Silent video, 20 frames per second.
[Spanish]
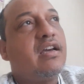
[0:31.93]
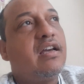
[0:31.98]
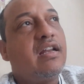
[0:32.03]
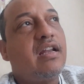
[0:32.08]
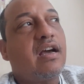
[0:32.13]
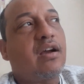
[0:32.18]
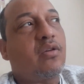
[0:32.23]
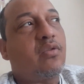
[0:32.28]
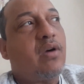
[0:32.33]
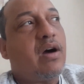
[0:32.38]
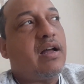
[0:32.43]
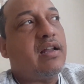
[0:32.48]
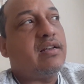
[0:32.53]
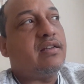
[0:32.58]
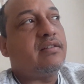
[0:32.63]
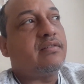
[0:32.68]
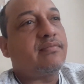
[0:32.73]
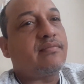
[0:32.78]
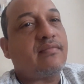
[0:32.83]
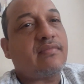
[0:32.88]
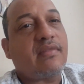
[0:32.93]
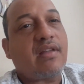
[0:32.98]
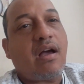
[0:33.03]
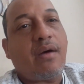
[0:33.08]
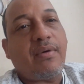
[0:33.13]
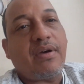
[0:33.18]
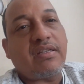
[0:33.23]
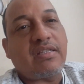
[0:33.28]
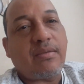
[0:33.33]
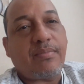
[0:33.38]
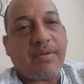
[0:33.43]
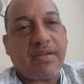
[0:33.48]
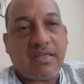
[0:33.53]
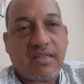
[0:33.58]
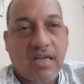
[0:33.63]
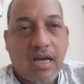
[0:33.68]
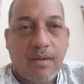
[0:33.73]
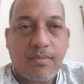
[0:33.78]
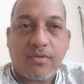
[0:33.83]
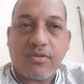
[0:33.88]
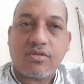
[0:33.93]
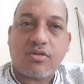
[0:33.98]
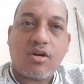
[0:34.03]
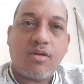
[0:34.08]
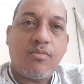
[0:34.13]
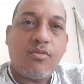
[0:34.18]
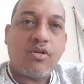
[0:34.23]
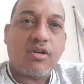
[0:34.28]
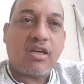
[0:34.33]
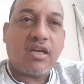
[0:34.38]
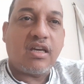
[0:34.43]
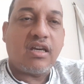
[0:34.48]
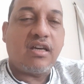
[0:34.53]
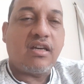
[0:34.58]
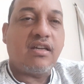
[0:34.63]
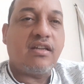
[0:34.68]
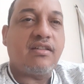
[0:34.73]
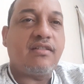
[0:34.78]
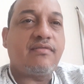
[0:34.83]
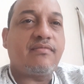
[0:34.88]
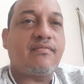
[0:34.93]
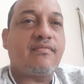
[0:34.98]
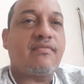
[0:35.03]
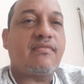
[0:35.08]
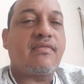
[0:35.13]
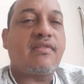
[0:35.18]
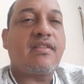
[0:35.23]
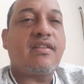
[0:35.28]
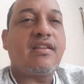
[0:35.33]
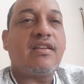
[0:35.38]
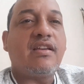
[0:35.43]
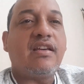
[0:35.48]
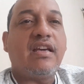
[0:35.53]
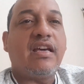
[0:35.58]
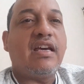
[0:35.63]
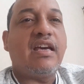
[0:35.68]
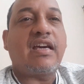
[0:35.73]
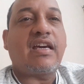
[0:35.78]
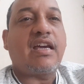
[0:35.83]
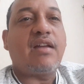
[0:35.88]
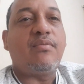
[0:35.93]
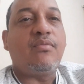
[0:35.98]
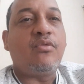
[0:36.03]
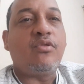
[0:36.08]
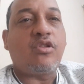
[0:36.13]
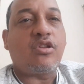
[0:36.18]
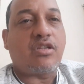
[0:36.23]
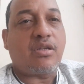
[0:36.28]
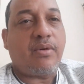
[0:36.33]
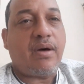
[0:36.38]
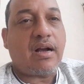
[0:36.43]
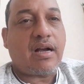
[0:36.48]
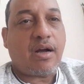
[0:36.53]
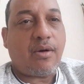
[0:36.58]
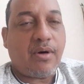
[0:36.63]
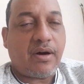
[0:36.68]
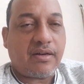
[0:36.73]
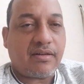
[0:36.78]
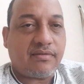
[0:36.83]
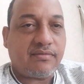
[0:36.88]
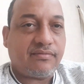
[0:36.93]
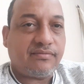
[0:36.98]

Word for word: la cual a veces pensamos como que es que el mundo se va a acabar.